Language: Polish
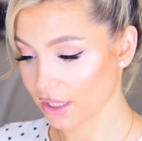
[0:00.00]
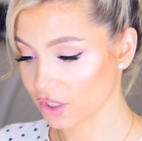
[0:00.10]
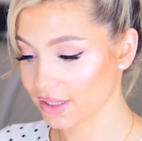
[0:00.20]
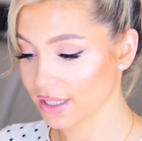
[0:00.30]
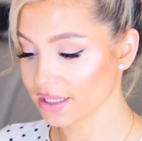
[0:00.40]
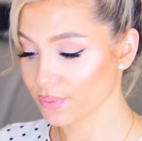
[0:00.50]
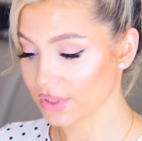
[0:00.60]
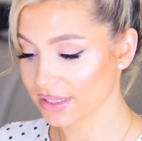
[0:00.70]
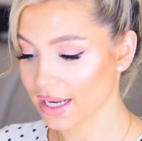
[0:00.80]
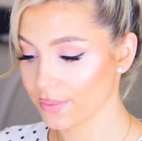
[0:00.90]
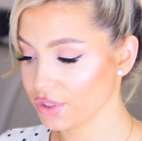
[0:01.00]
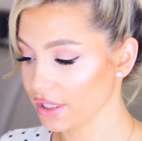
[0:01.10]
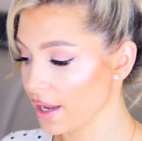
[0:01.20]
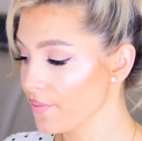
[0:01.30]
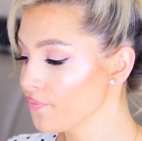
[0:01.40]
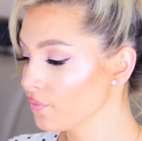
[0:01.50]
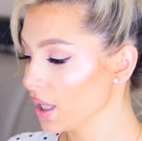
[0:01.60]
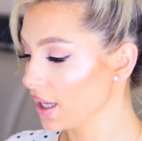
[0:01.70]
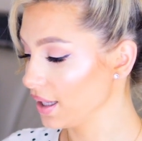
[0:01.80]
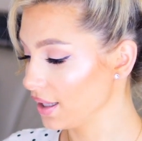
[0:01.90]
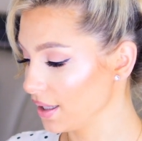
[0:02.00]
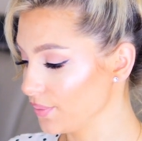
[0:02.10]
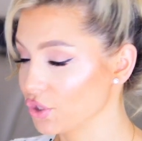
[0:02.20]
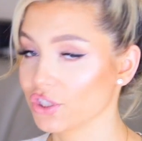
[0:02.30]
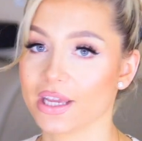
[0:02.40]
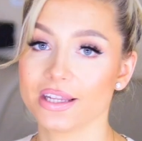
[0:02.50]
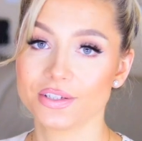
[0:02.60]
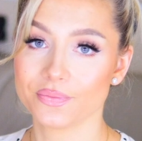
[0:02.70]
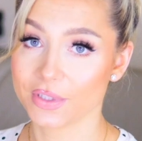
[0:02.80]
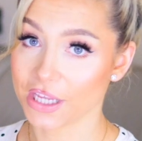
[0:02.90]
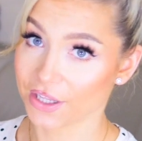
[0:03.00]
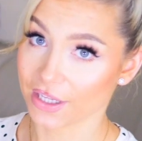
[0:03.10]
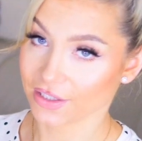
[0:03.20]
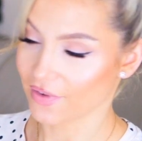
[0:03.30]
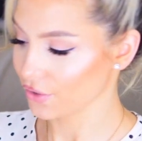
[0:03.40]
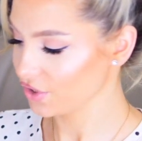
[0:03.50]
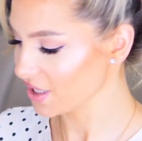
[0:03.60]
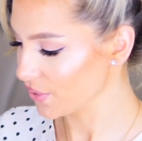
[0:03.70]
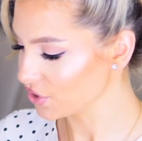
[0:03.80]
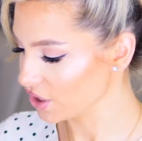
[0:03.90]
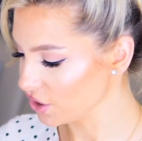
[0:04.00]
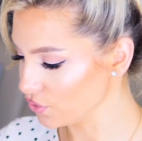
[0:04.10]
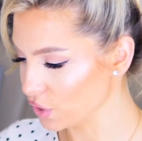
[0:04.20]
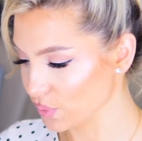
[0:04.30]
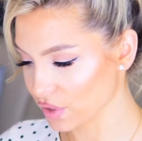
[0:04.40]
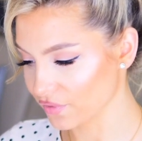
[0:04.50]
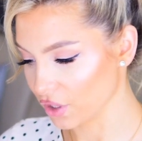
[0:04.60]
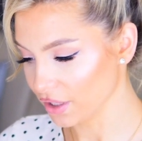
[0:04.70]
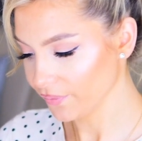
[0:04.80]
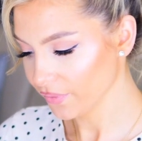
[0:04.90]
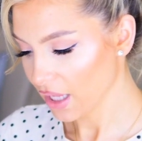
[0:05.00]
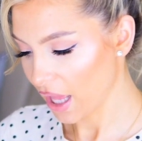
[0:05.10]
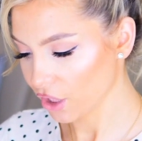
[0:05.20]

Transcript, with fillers: Także zaraz postaram się e, przeczytać jeden, dwa rozdziały, jeżeli gdzieś im pozwoli.